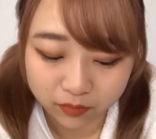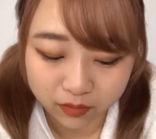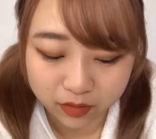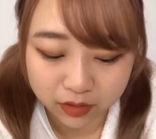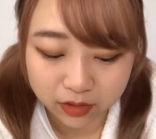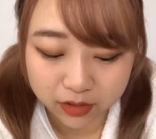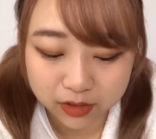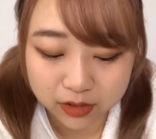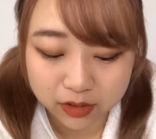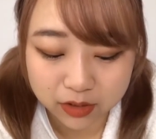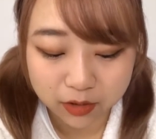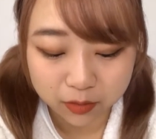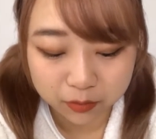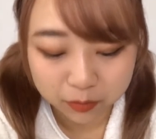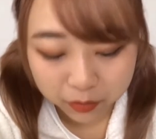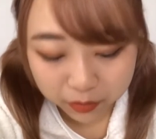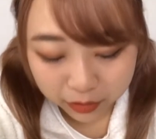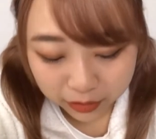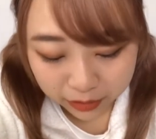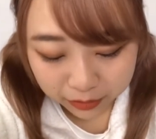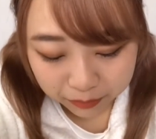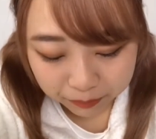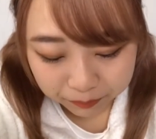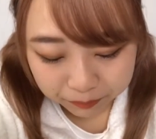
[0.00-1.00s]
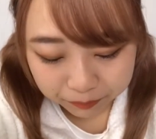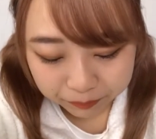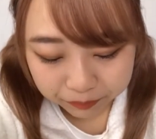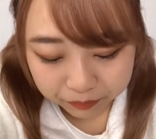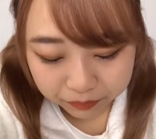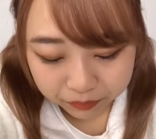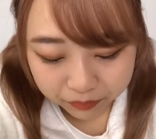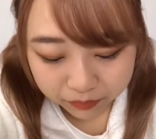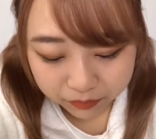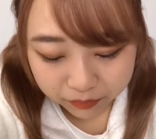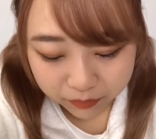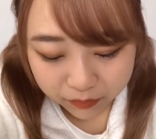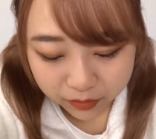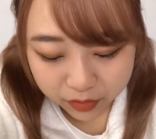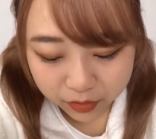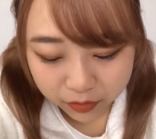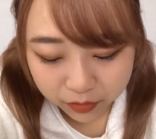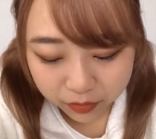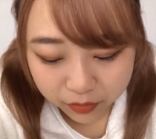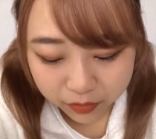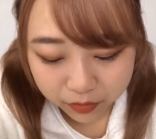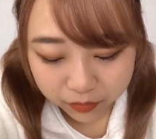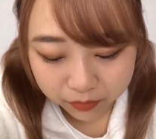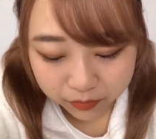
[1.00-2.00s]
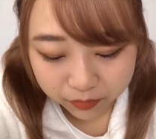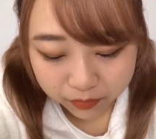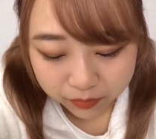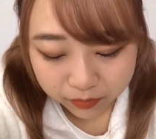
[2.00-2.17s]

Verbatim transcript: でしかもねその